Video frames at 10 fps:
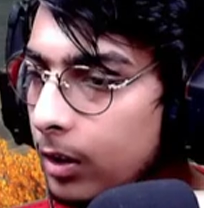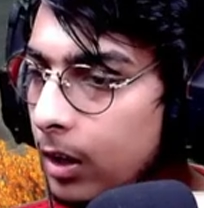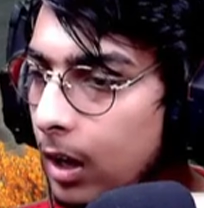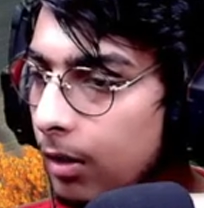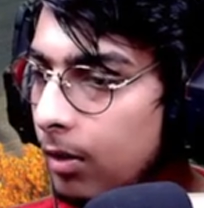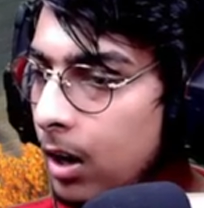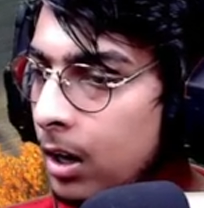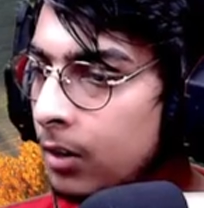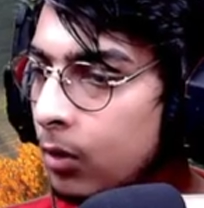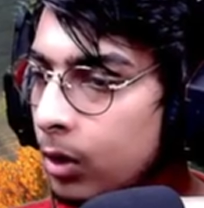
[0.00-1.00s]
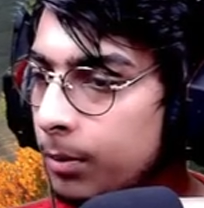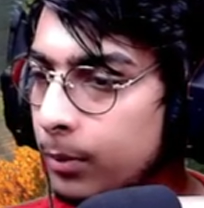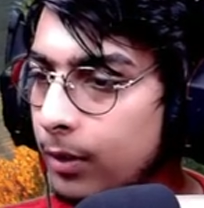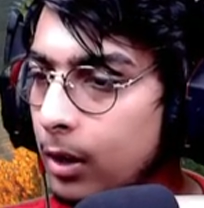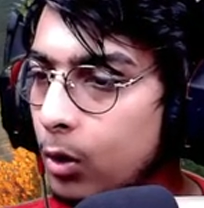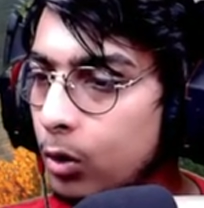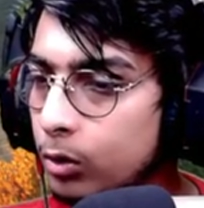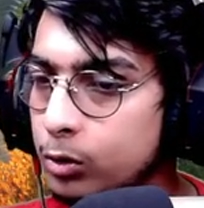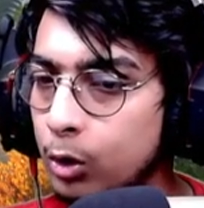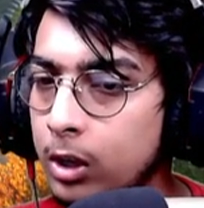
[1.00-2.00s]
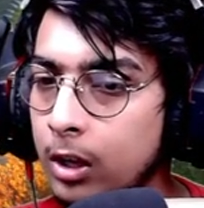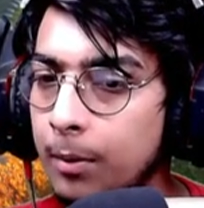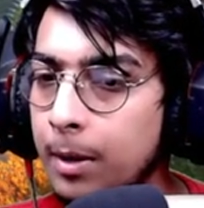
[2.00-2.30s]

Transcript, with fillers: ये है वाइल्ड वाटर बुफेलो जो की हमारे